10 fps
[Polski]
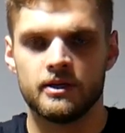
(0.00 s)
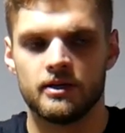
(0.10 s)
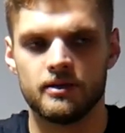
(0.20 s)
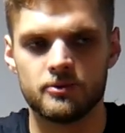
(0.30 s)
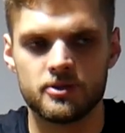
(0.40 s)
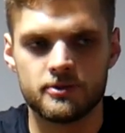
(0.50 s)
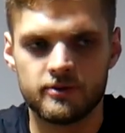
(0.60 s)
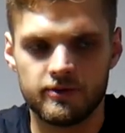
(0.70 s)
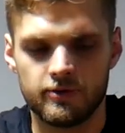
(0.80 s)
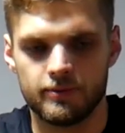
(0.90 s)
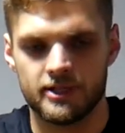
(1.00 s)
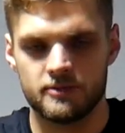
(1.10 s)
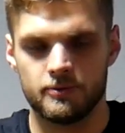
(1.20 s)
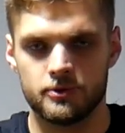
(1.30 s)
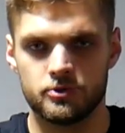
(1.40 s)
E, możemy sobie
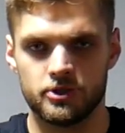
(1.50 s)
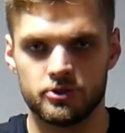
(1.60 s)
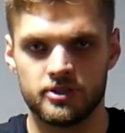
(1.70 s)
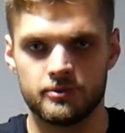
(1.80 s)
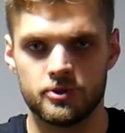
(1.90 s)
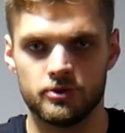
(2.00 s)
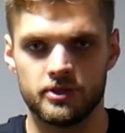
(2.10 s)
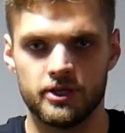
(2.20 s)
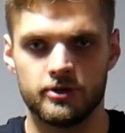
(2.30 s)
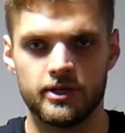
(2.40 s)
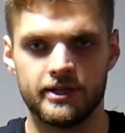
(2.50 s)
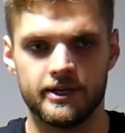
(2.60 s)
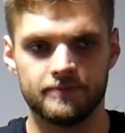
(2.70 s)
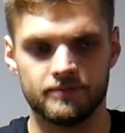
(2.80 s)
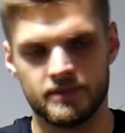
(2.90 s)
wyobrazić po prostu, że ktoś nam ciągnie
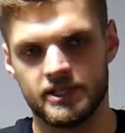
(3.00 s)
kolana